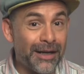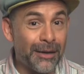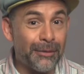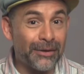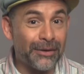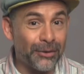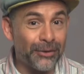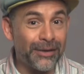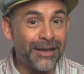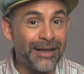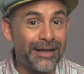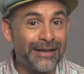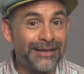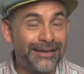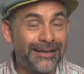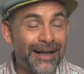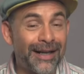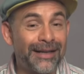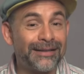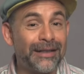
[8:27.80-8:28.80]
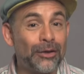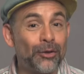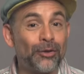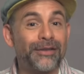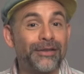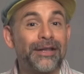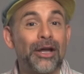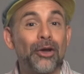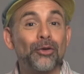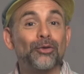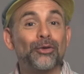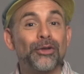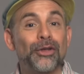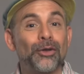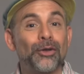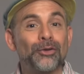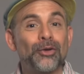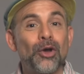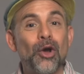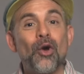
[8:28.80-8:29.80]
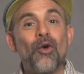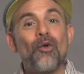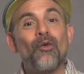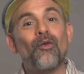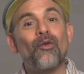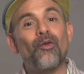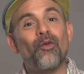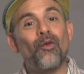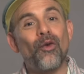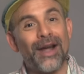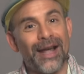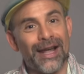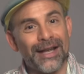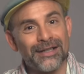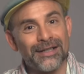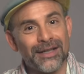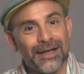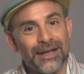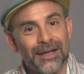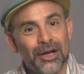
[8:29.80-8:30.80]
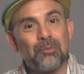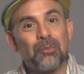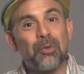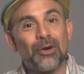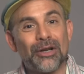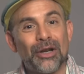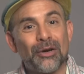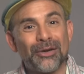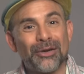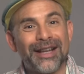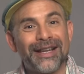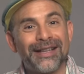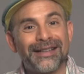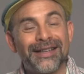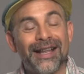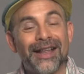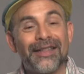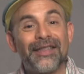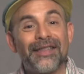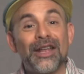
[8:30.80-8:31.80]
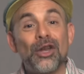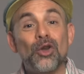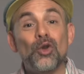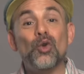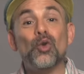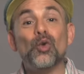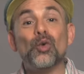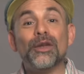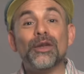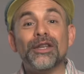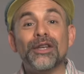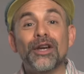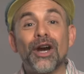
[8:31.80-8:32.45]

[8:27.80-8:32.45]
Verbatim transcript: grabaciones realizadas en los Estados Unidos fue hecha por la orquesta de Louis